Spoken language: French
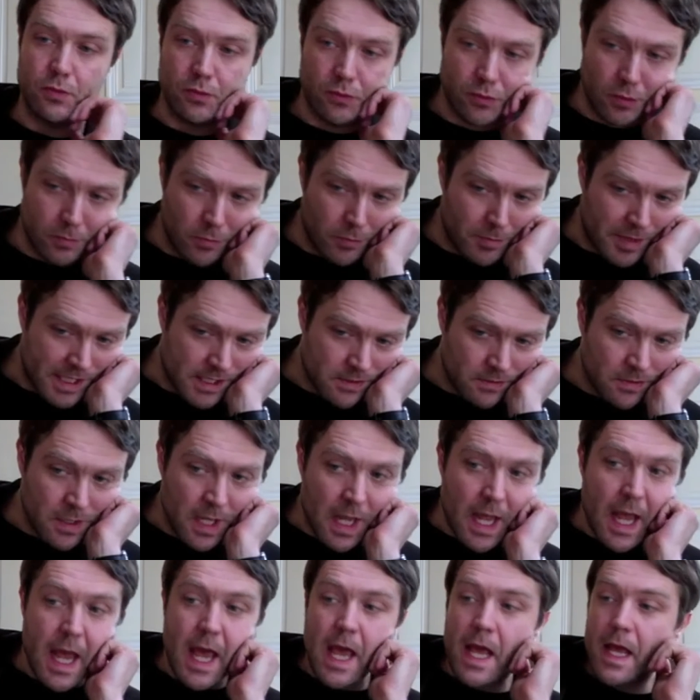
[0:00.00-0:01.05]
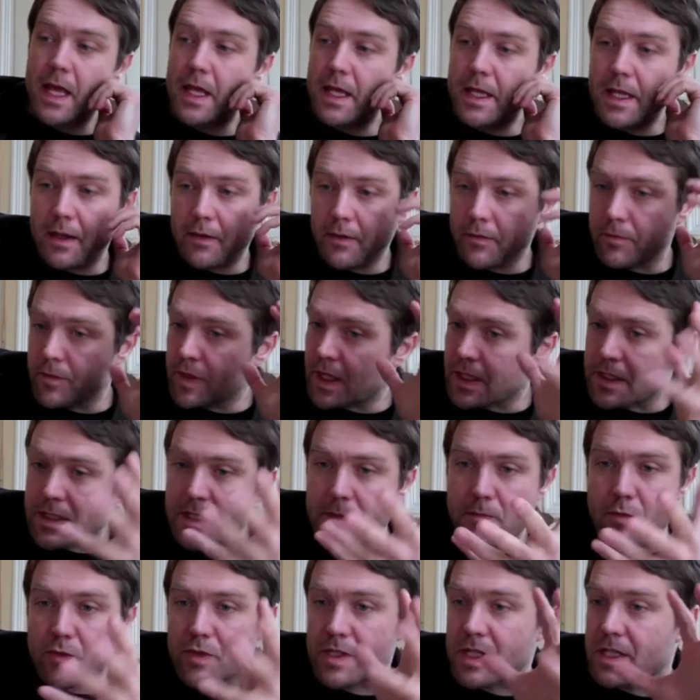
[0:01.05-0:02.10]
de, mots passants, Et il y a
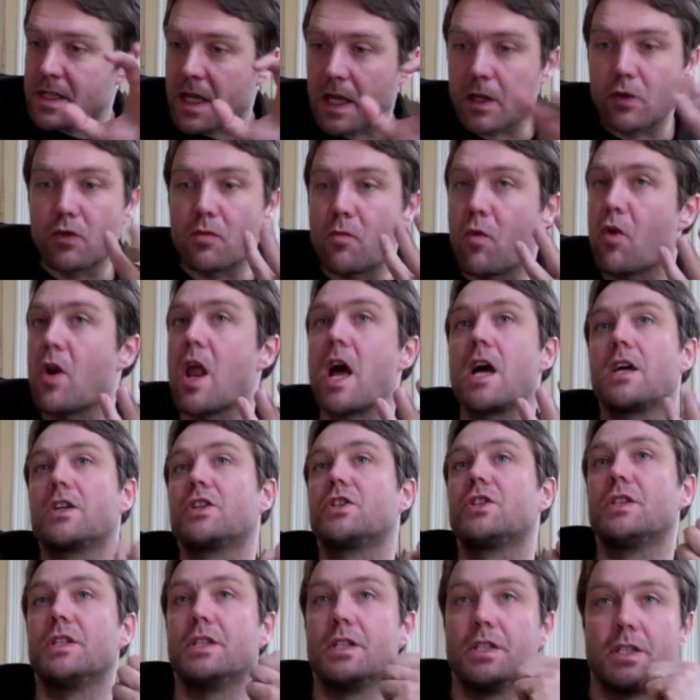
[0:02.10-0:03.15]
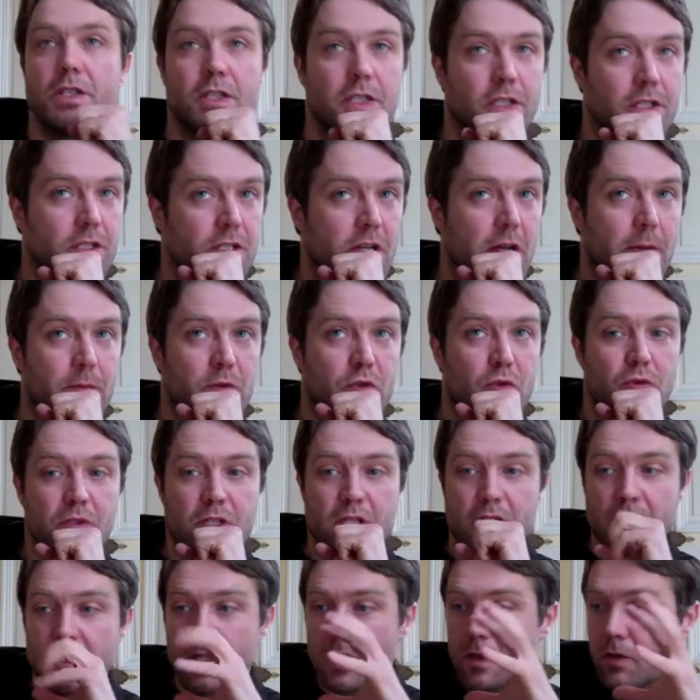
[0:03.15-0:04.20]
quasiment ces arguments-là chez, chez, Hamsun
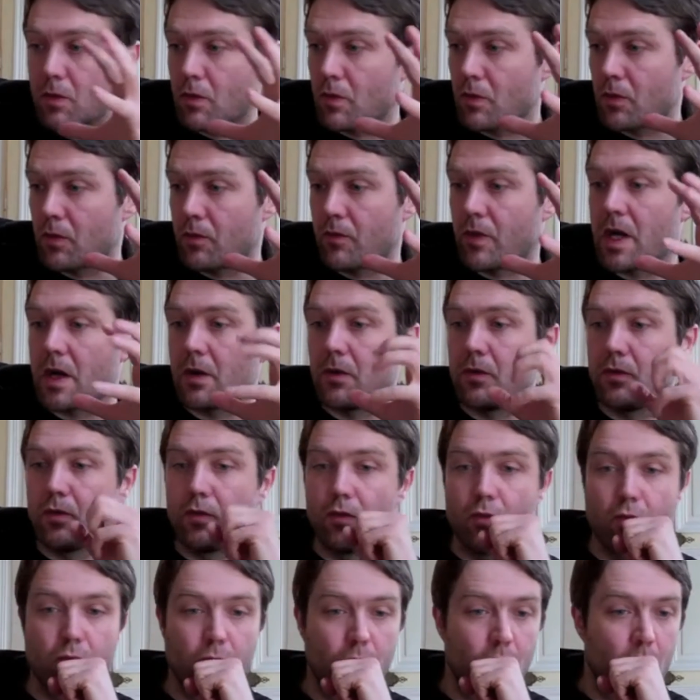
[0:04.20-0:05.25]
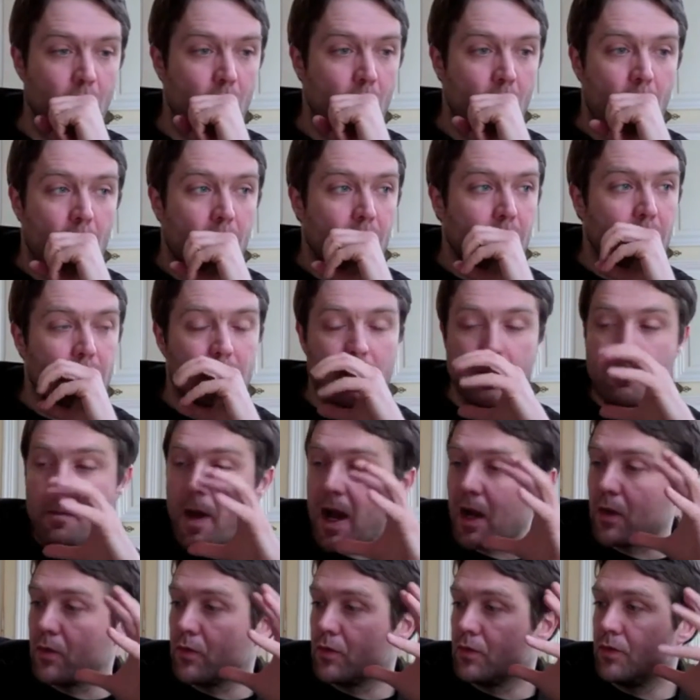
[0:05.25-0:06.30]
qui dit que, voilà, qui
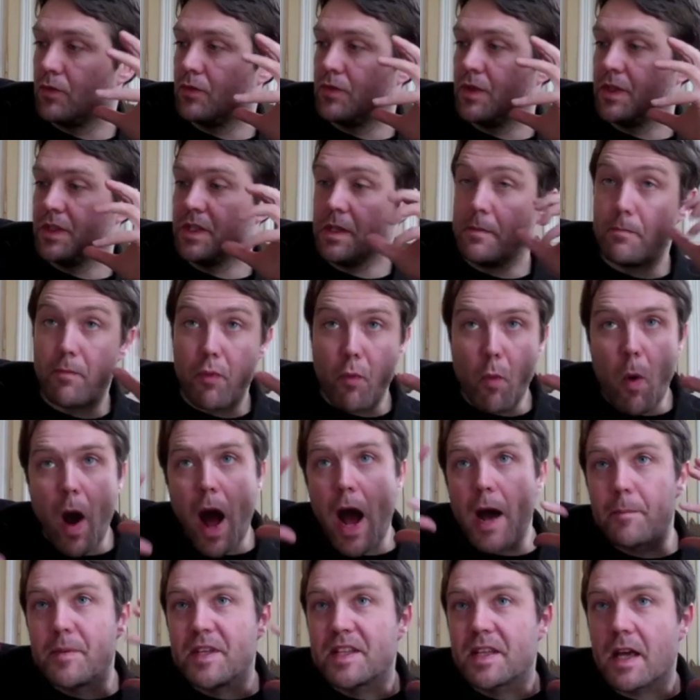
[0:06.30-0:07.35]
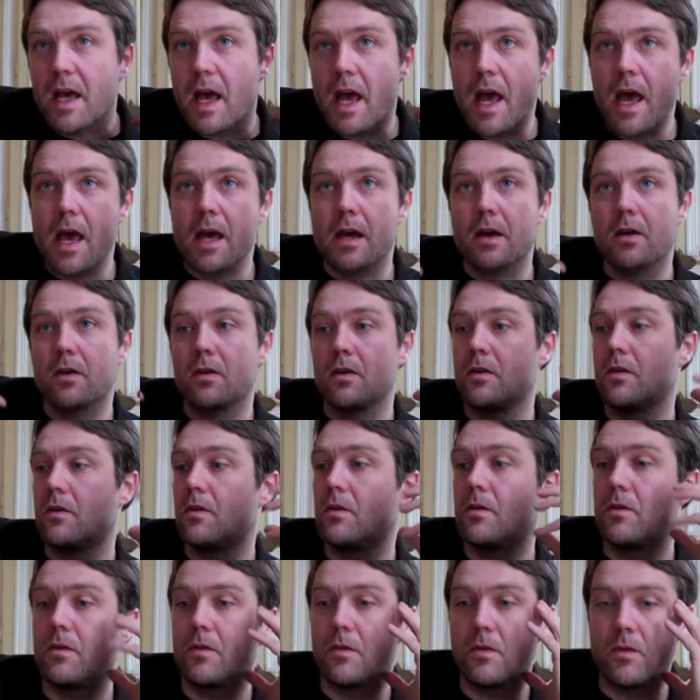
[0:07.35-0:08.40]
parle de, des bons arbitraires
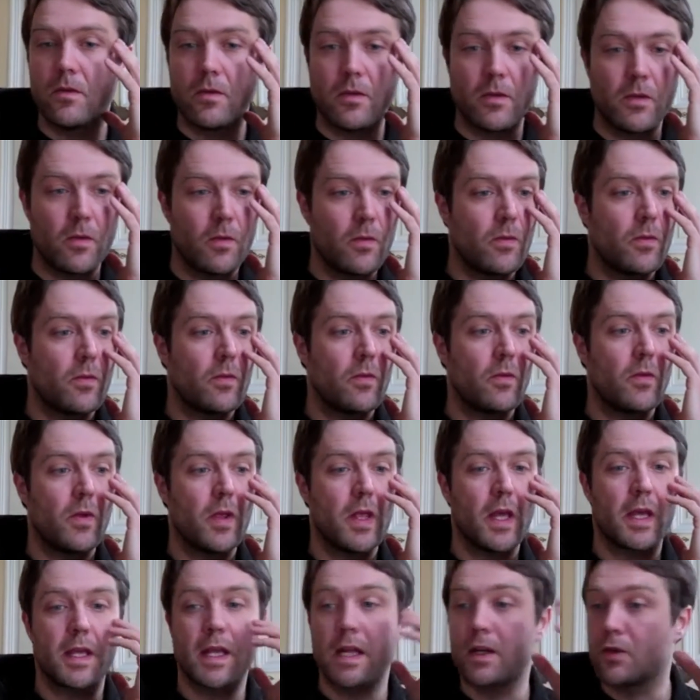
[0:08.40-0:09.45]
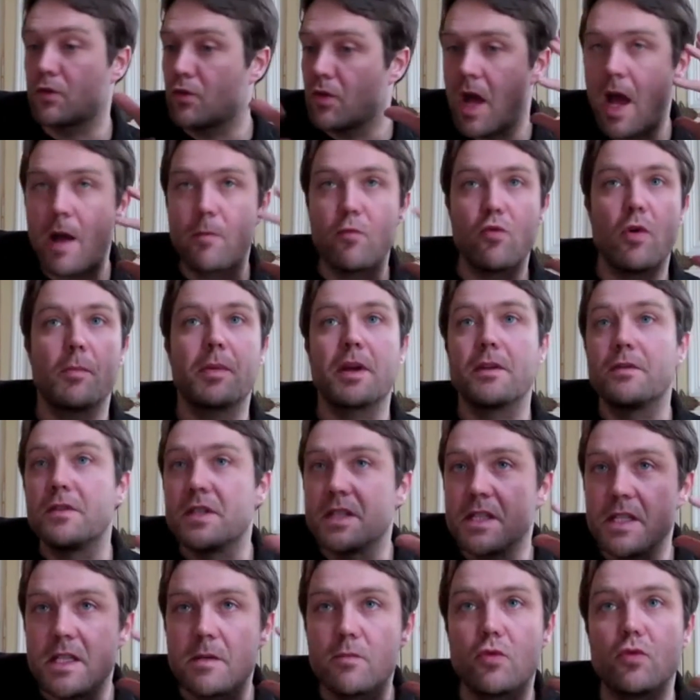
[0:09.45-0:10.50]
euh, et incalculables ou
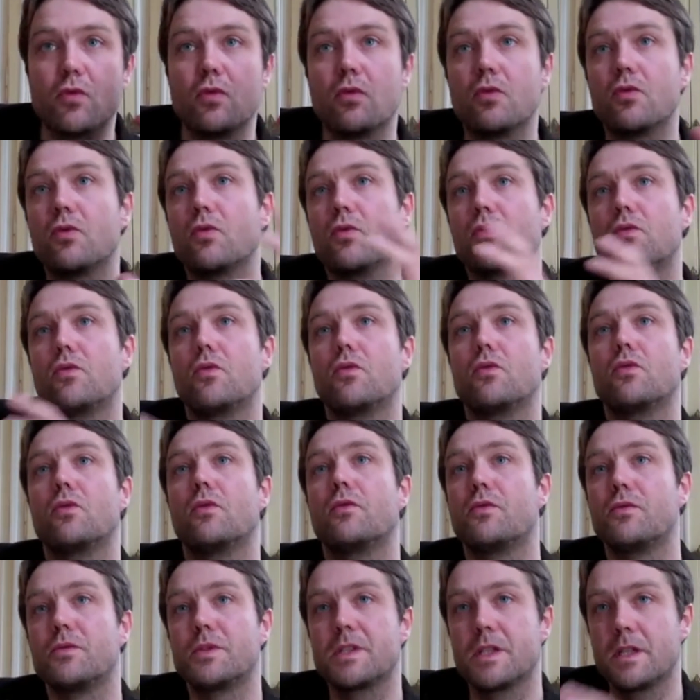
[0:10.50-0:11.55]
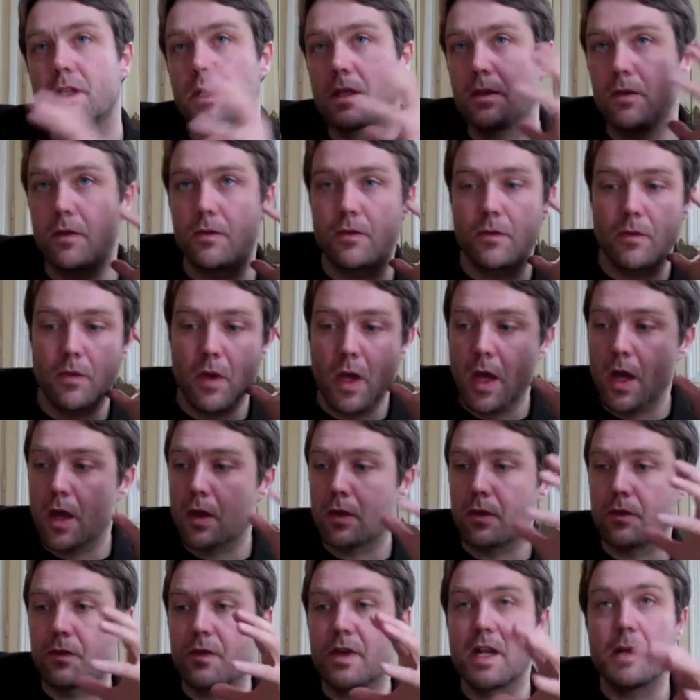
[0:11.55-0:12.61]
imprévisibles que, que, font
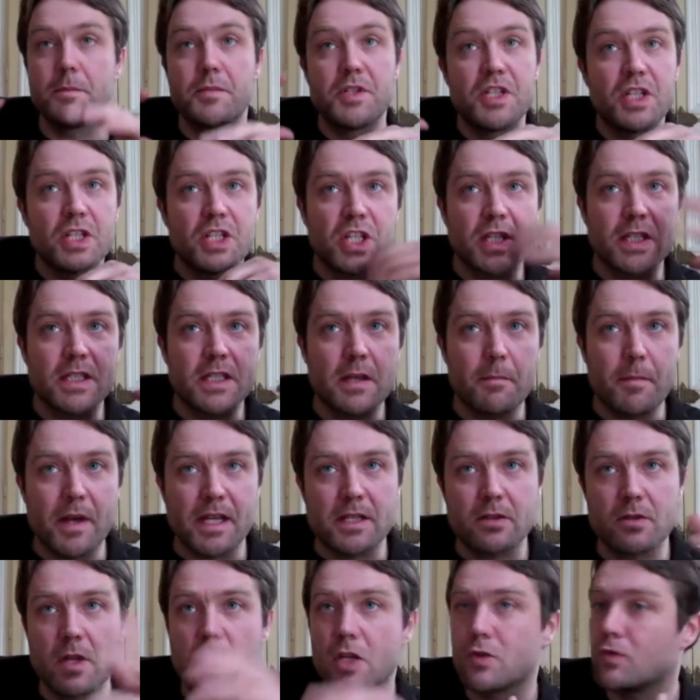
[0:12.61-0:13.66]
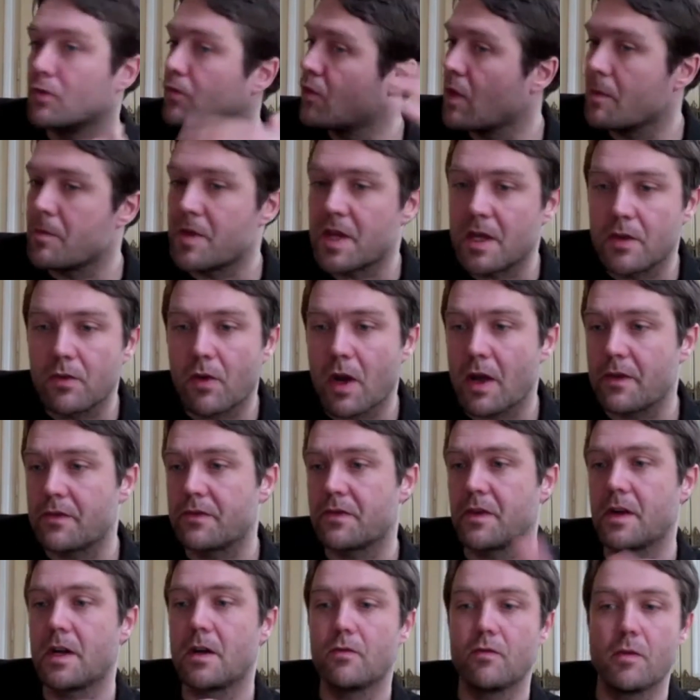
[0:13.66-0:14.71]
que, fait la psyché de ces personnages. On le voit bien dans la
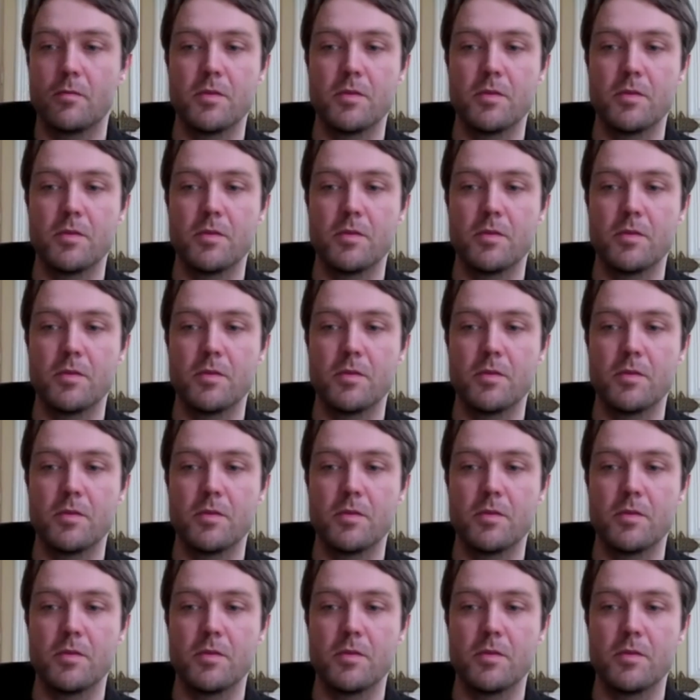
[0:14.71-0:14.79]
fin.